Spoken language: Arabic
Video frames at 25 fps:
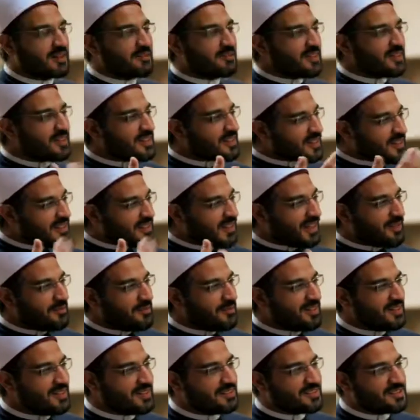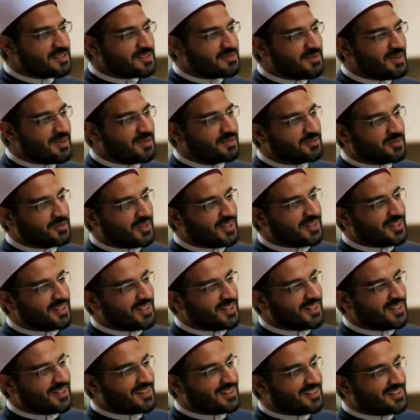طب الكلام اللي انت سمعته
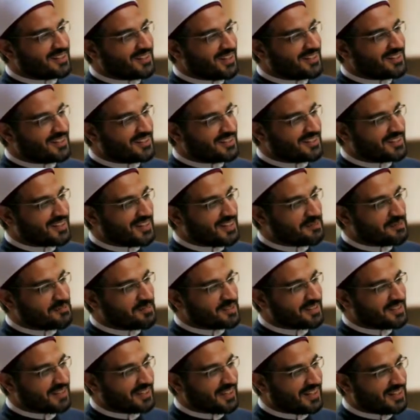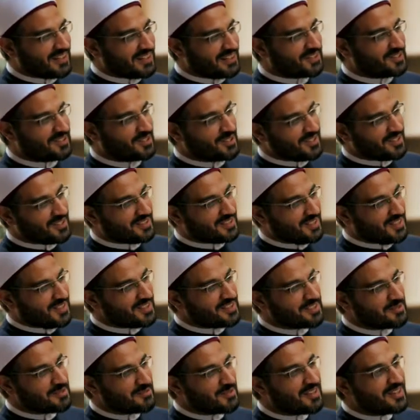عنها يعني كان بيخليك
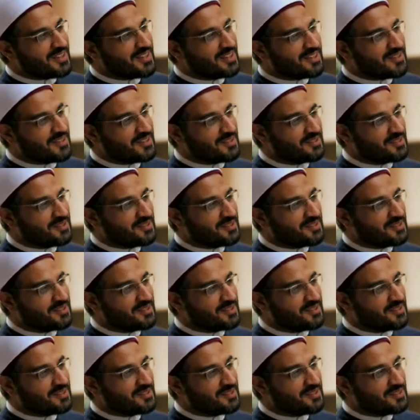تحس طبعا بايه